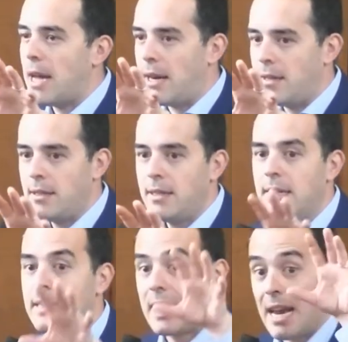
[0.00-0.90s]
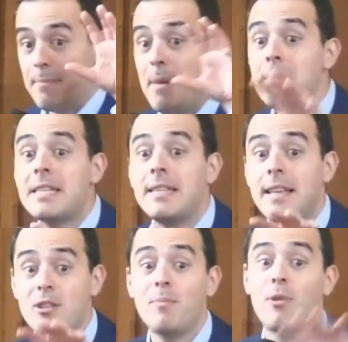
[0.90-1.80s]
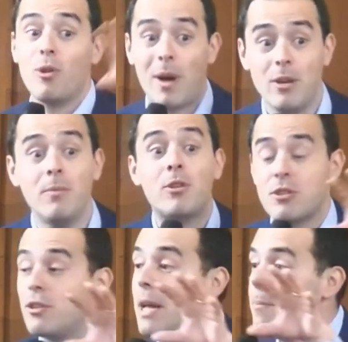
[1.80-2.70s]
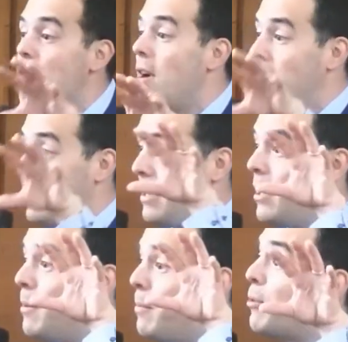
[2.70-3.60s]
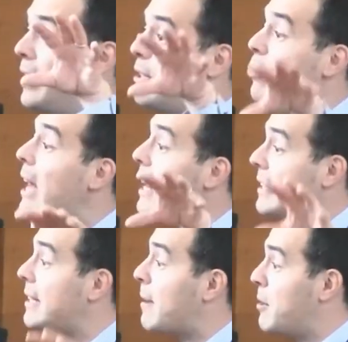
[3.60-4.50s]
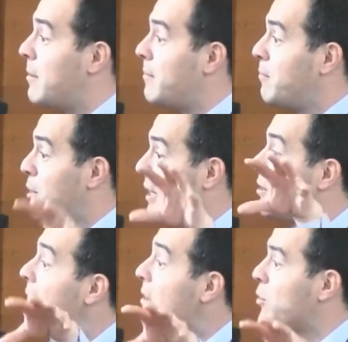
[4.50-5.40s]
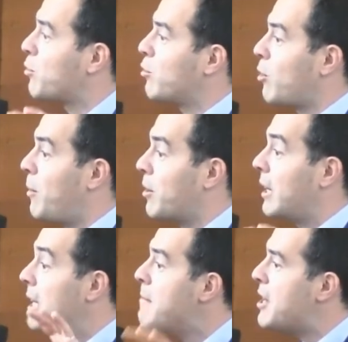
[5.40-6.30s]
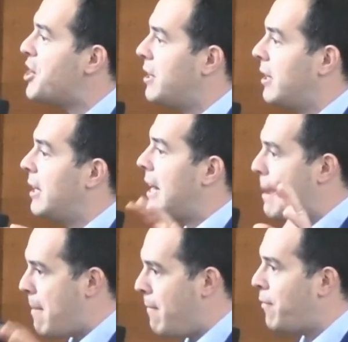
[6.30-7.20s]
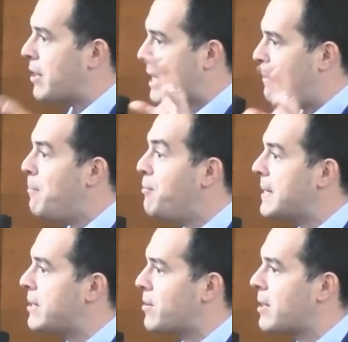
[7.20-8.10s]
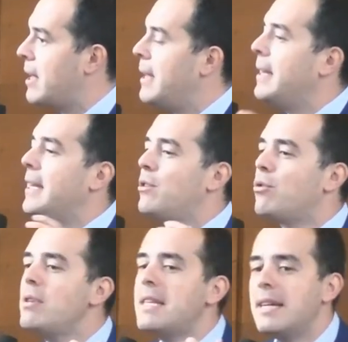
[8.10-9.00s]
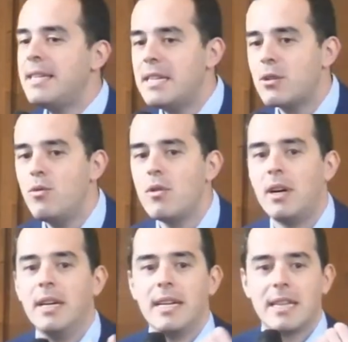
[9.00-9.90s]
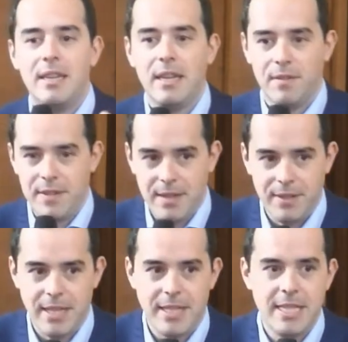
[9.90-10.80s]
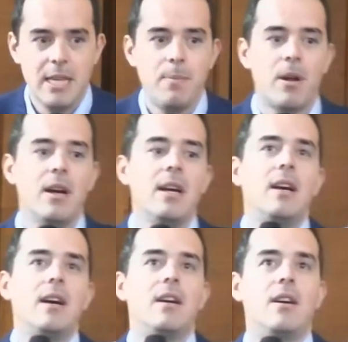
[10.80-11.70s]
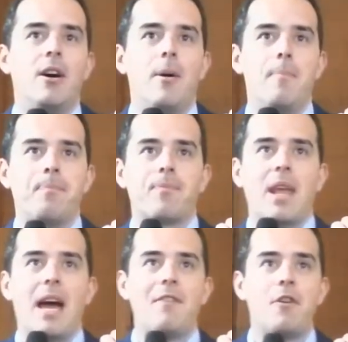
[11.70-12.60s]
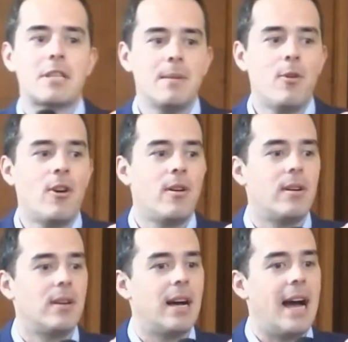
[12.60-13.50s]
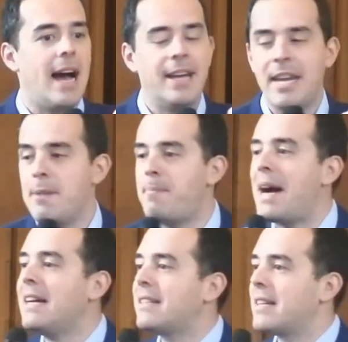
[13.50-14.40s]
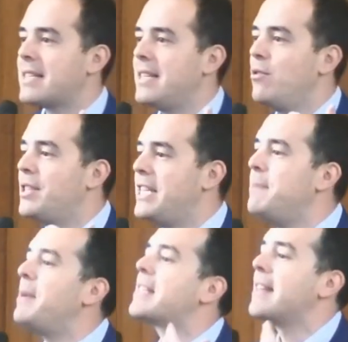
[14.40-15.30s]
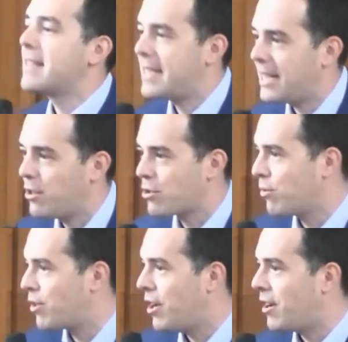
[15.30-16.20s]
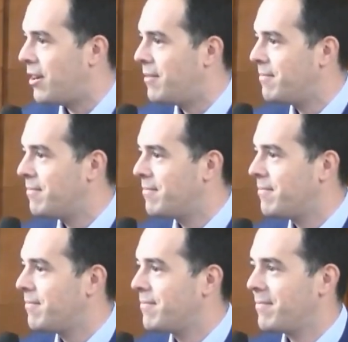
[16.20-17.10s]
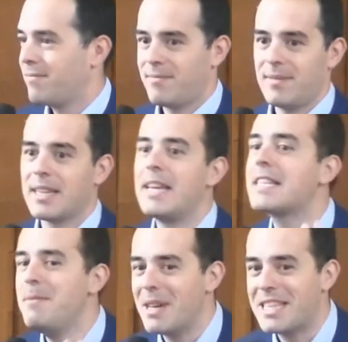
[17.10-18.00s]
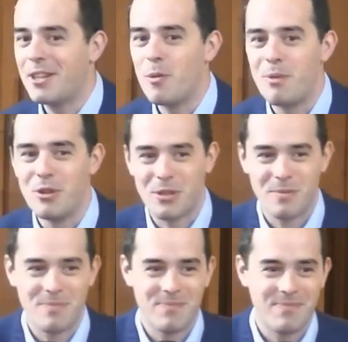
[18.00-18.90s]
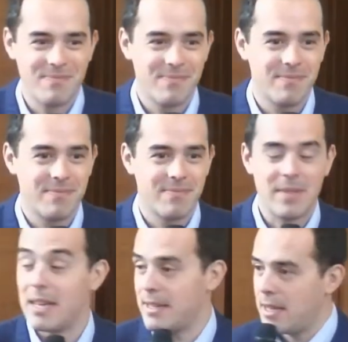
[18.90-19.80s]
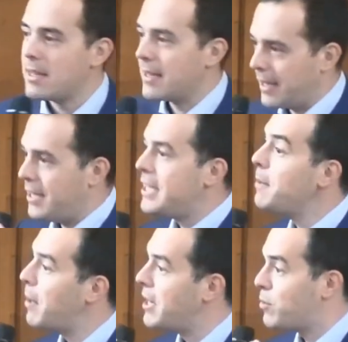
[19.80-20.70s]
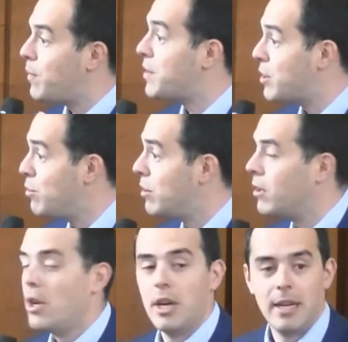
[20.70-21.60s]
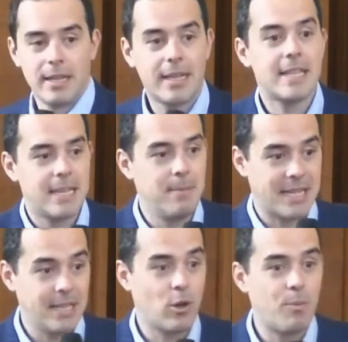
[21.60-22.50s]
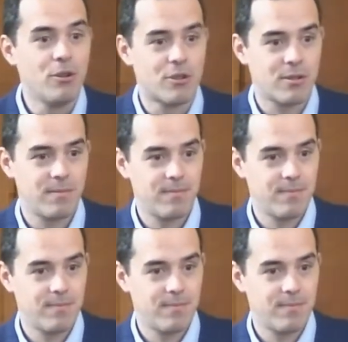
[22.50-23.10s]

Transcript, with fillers: là, tu as la même excitation pour le royaume que ce que tu as pour, pour les dollars à ta table pour les dollars dans ton compte en banque. Imagine la même force, la même puissance. Et du coup, c'est un discours qui, vis-à-vis des disciples, euh, a forcément un impact si le disciple est sincère dans son cœur. Qu'est-ce qui m'excite le plus C'est des disciples, hein, ils suivent Jésus. Qu'est-ce qui m'excite le plus